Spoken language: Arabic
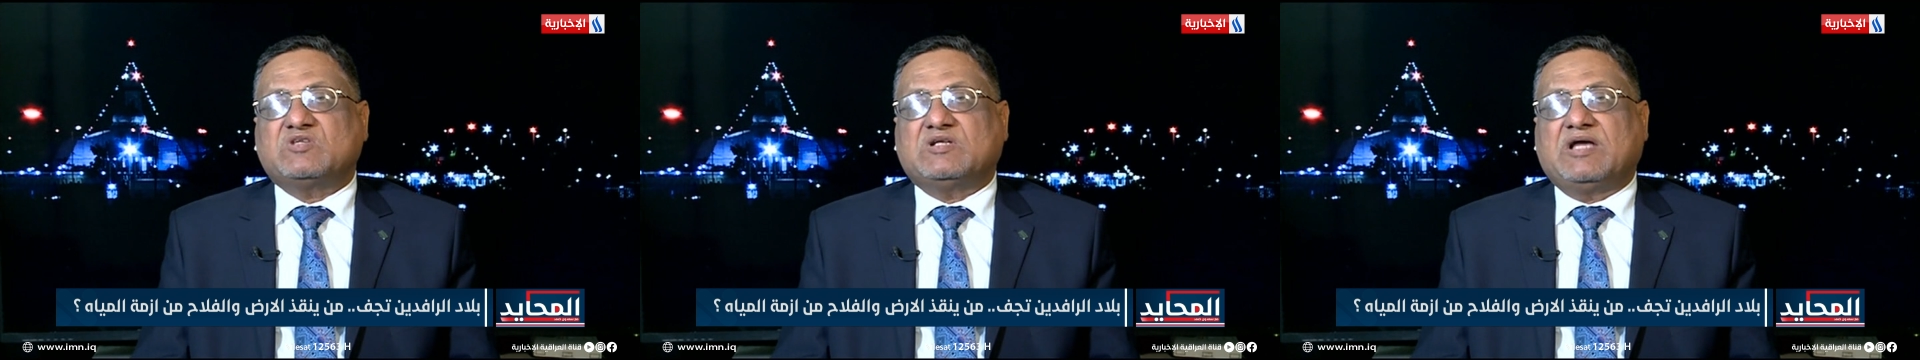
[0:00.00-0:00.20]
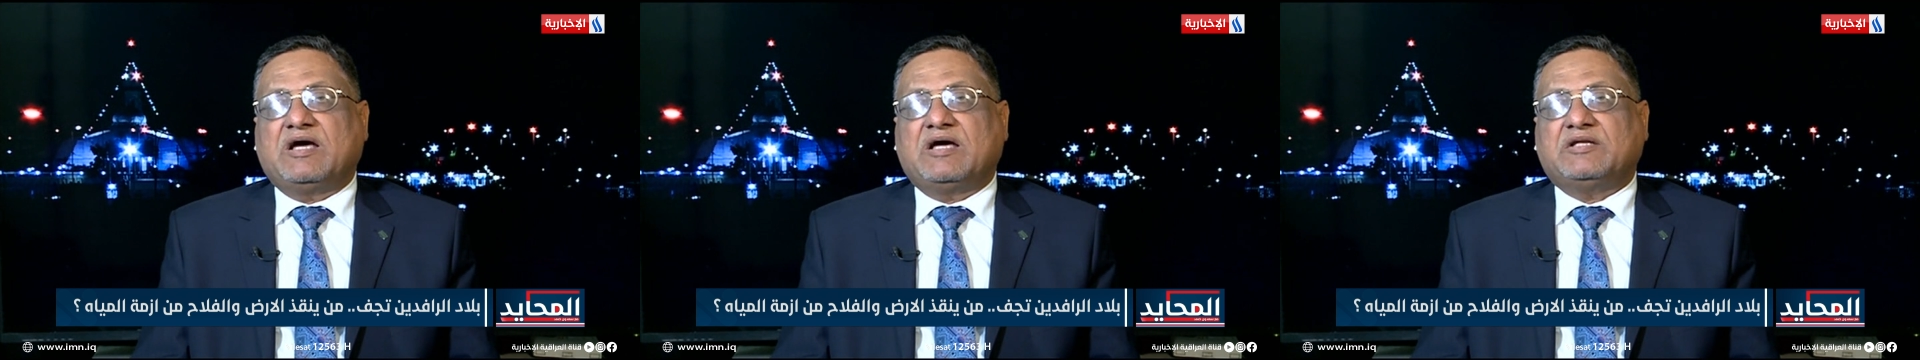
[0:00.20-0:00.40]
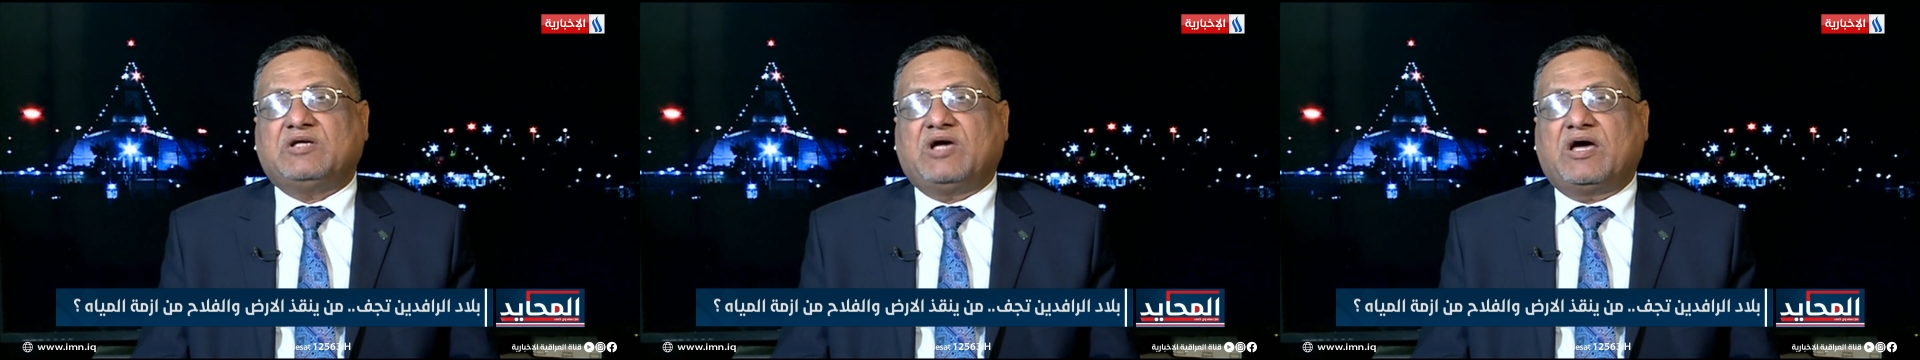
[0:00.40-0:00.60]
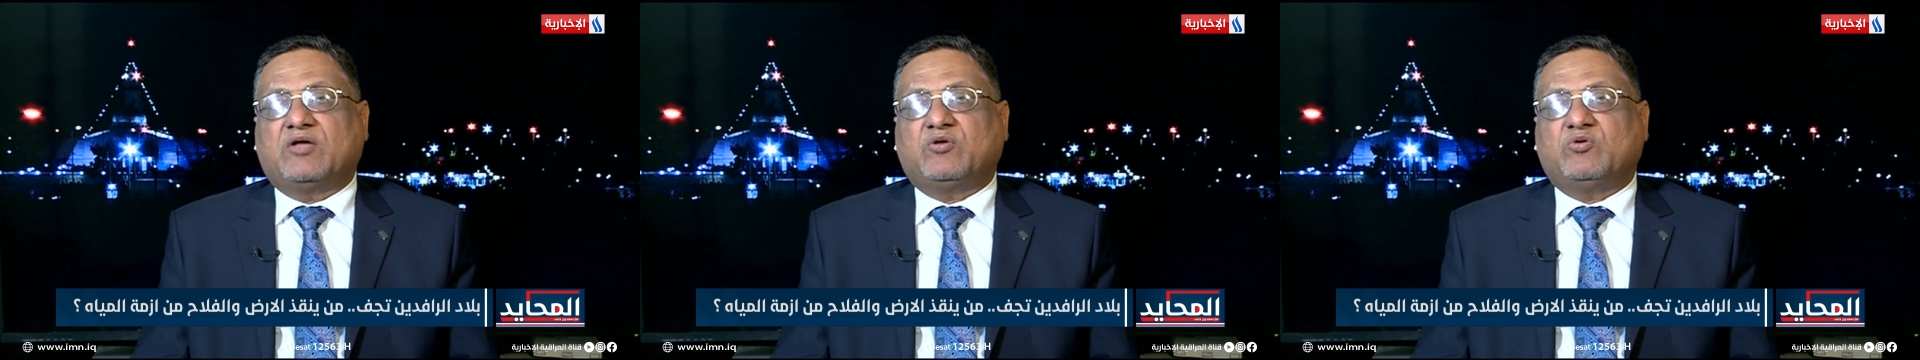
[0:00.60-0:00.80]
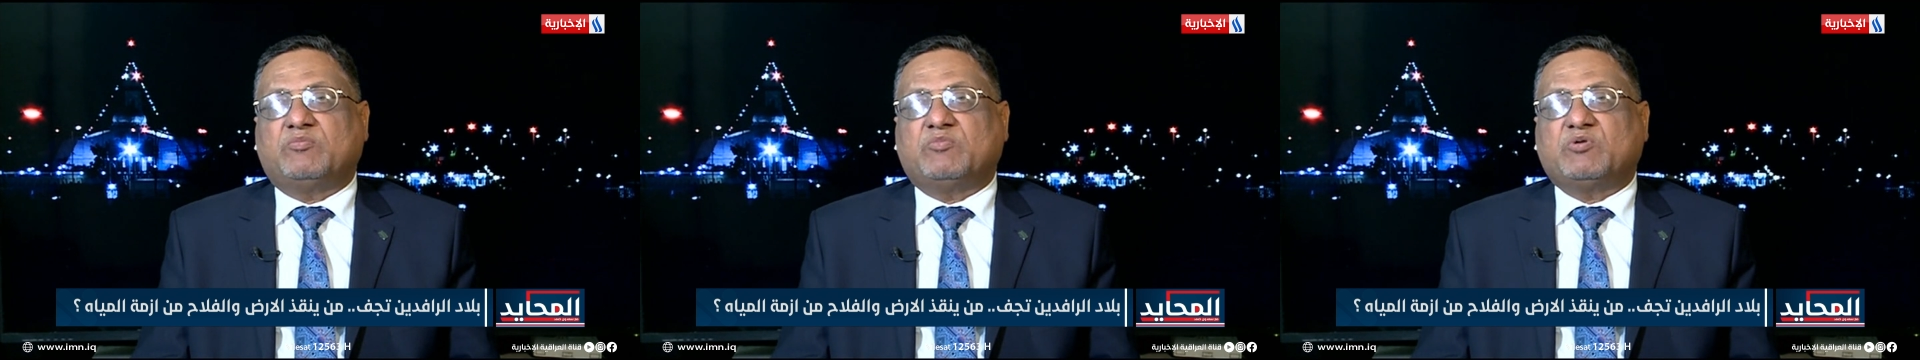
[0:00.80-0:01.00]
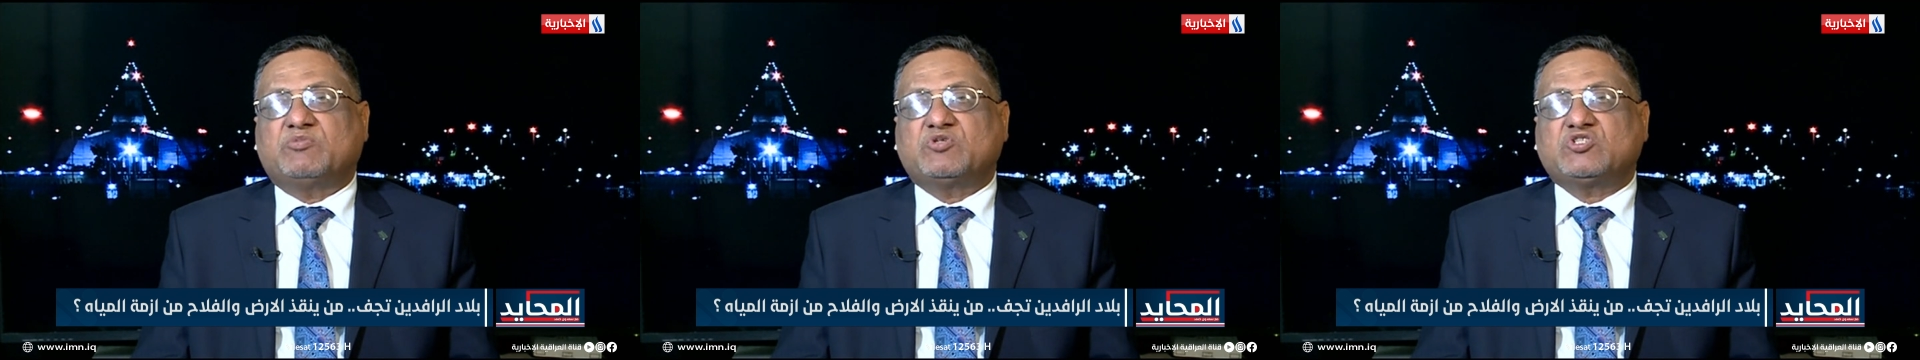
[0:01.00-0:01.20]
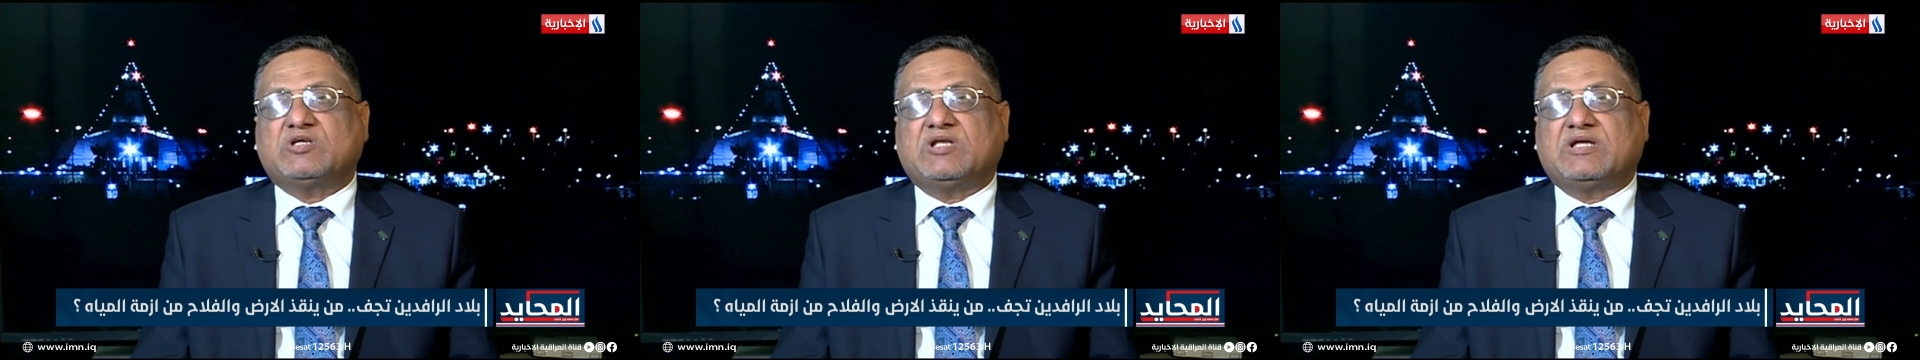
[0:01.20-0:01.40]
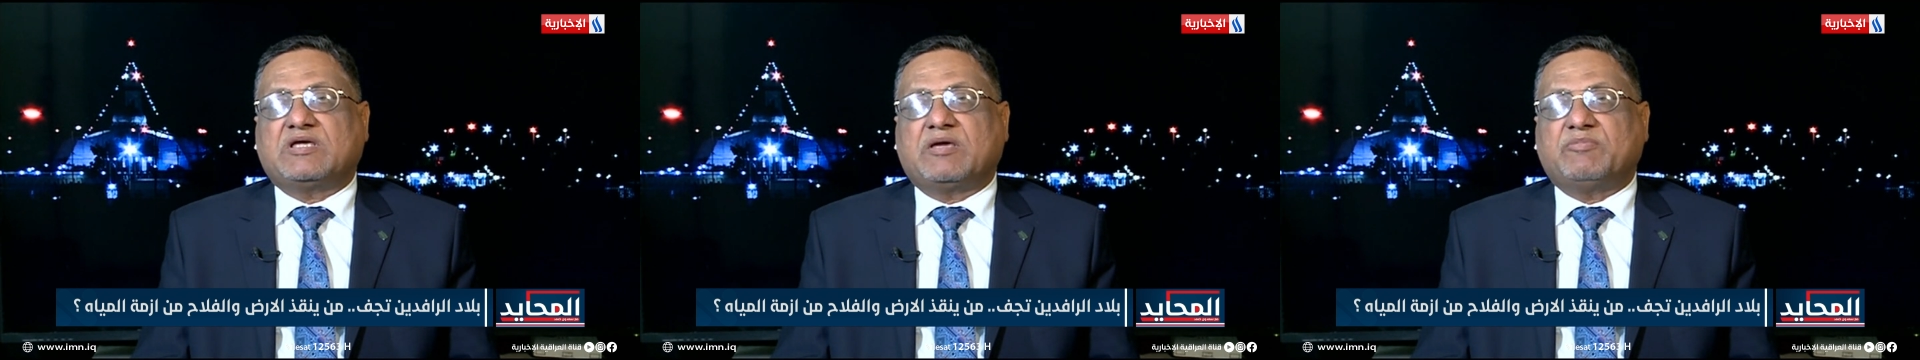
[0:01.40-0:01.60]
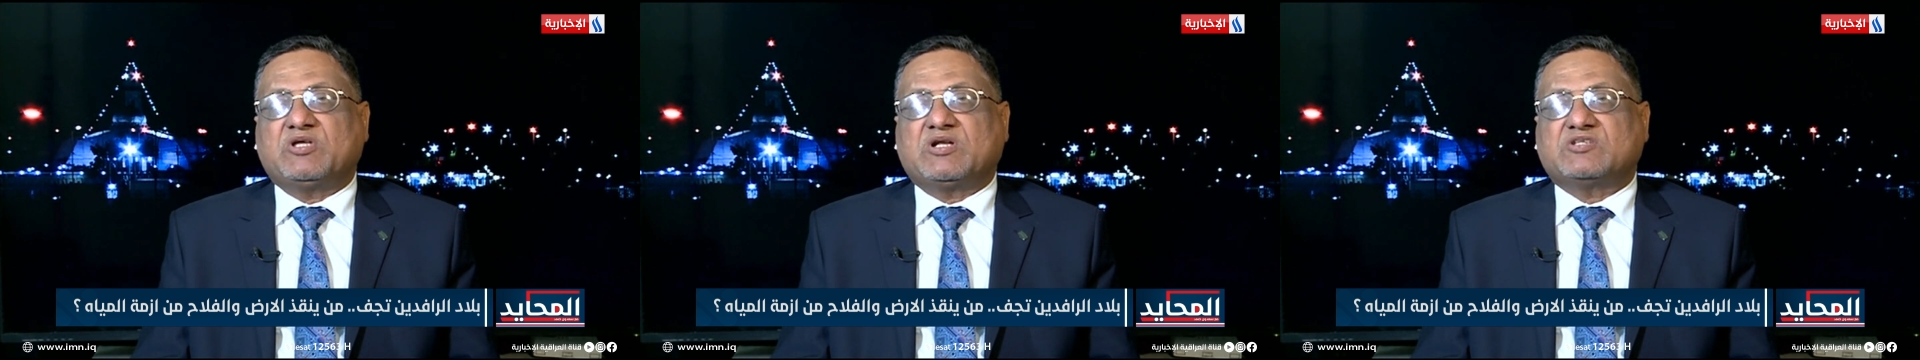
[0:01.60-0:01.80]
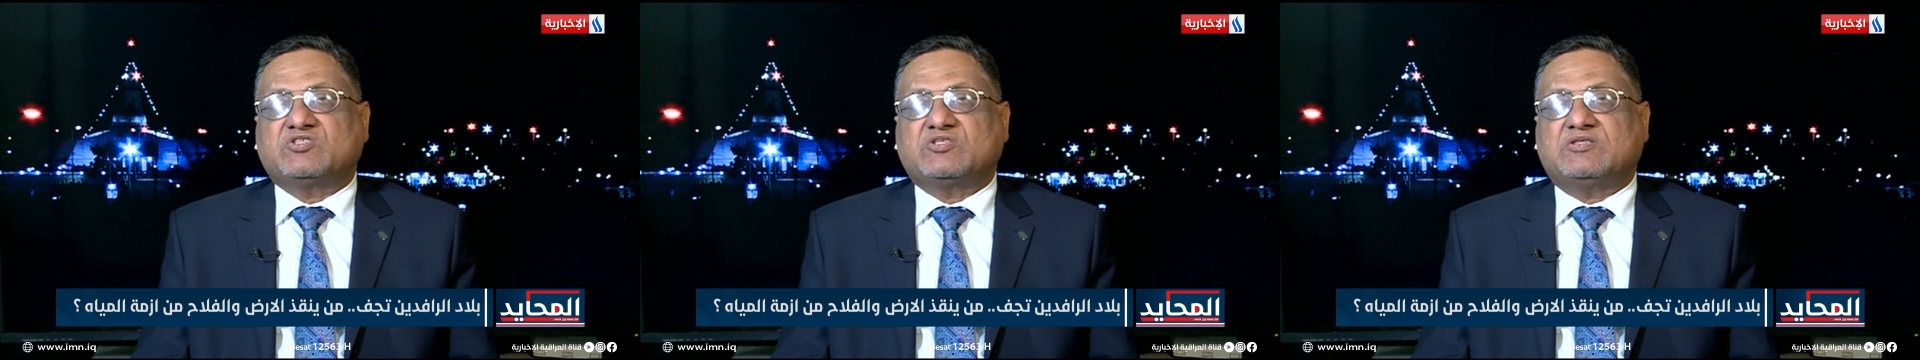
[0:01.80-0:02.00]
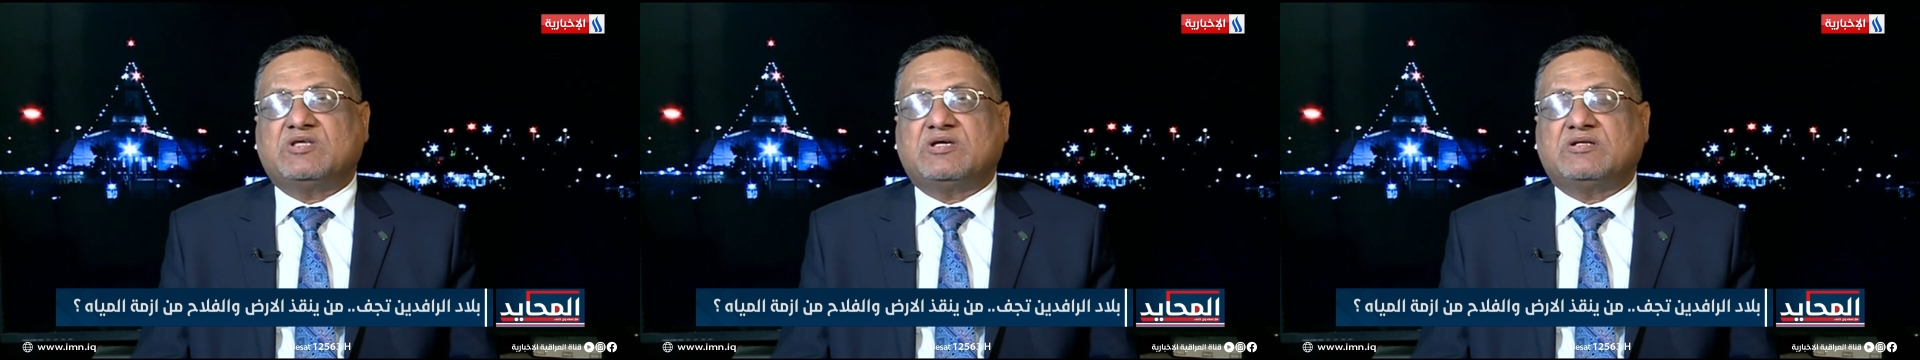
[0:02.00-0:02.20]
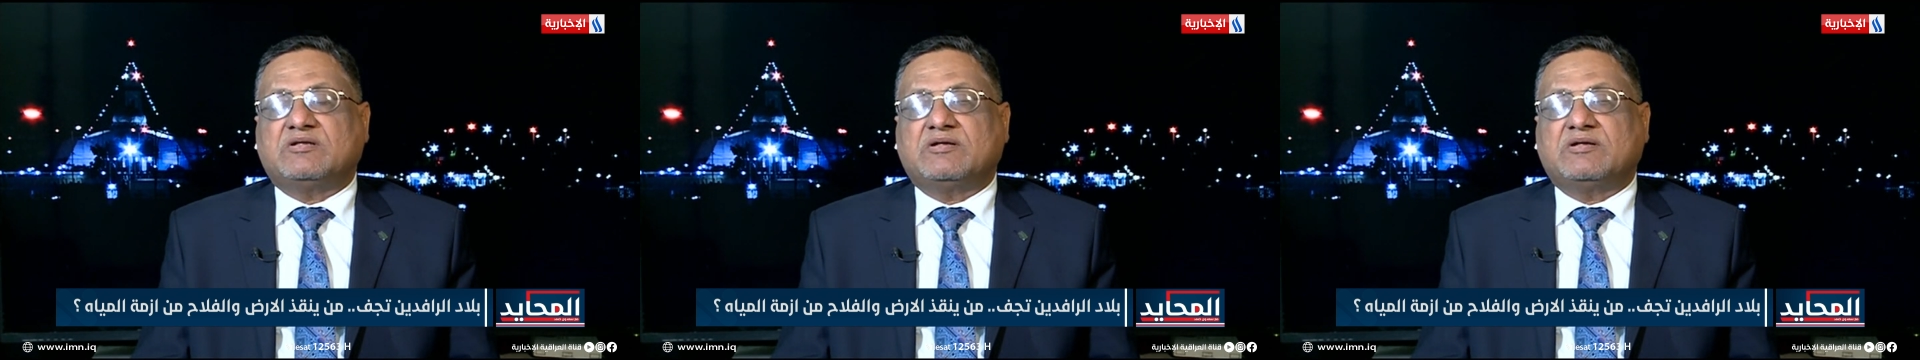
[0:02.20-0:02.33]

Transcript: الان يعانون من مشكله كبيره جدا